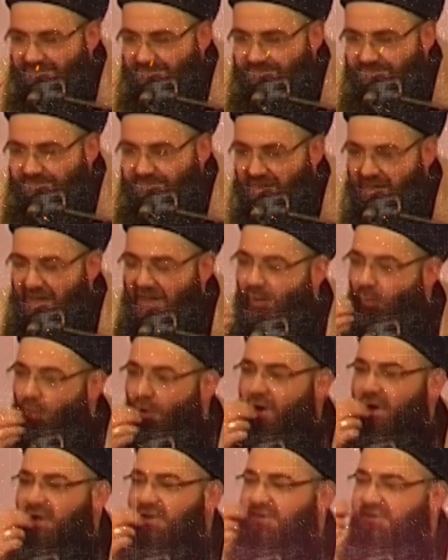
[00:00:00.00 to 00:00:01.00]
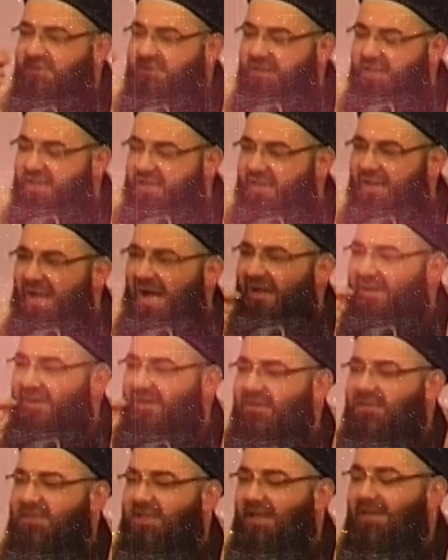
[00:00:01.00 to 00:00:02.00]
O ikrar, kelime-i
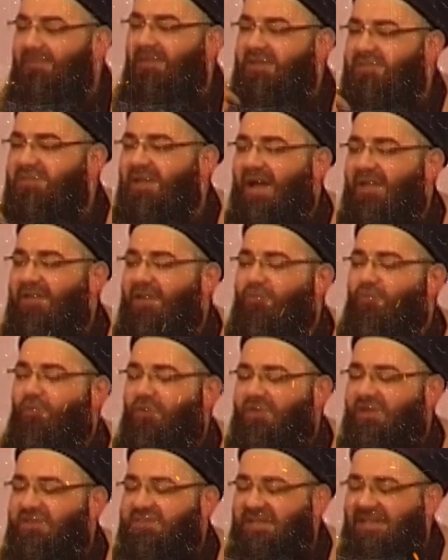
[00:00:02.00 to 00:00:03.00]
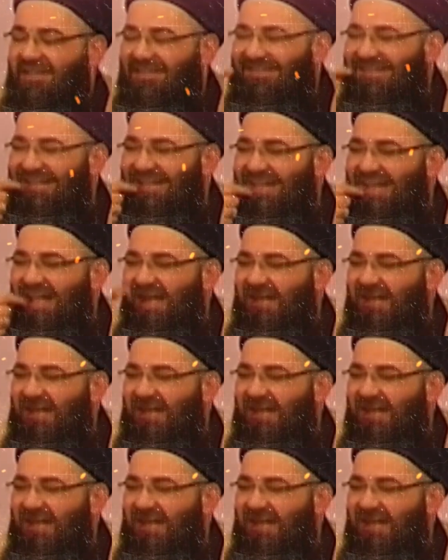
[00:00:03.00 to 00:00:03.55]
şehadetin orada şeyi dille ikrar.